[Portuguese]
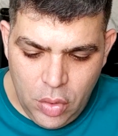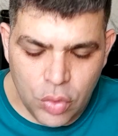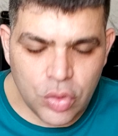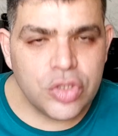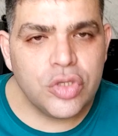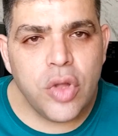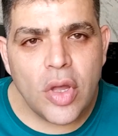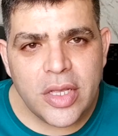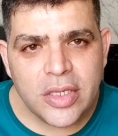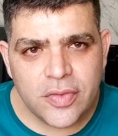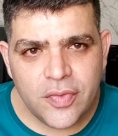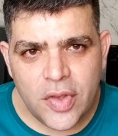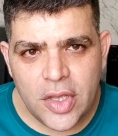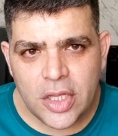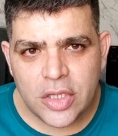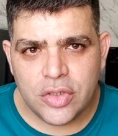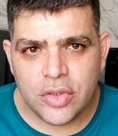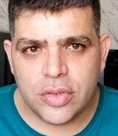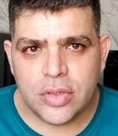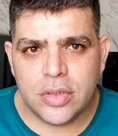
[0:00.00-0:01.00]
Os dois
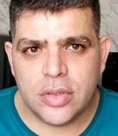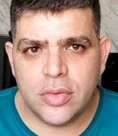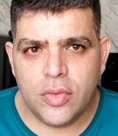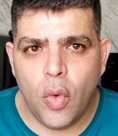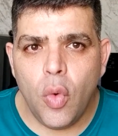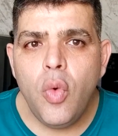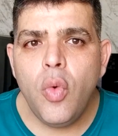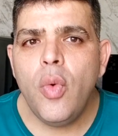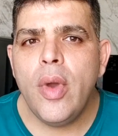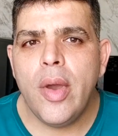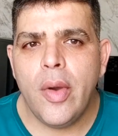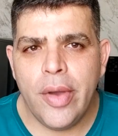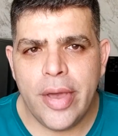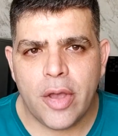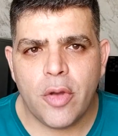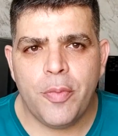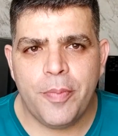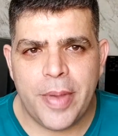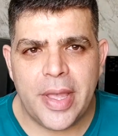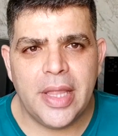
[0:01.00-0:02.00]
vídeos, um eu
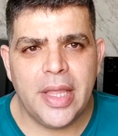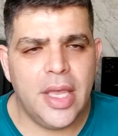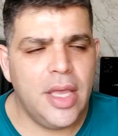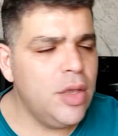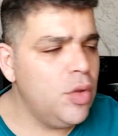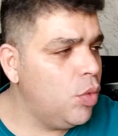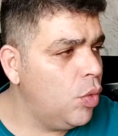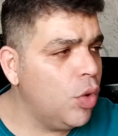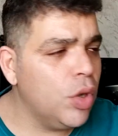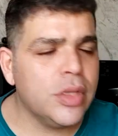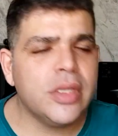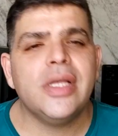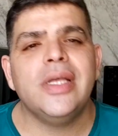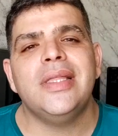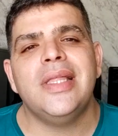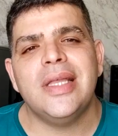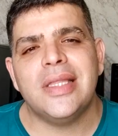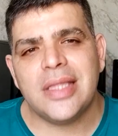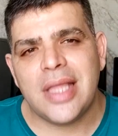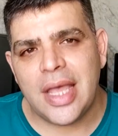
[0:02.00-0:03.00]
recuperei, o outro
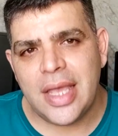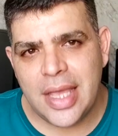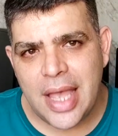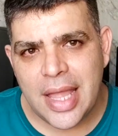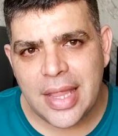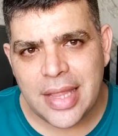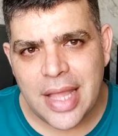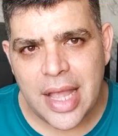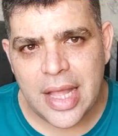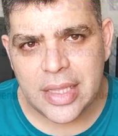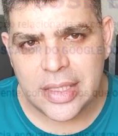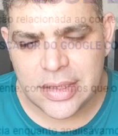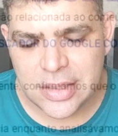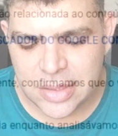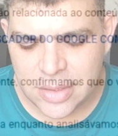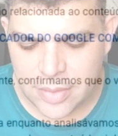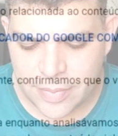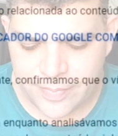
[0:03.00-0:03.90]
ainda está em análise.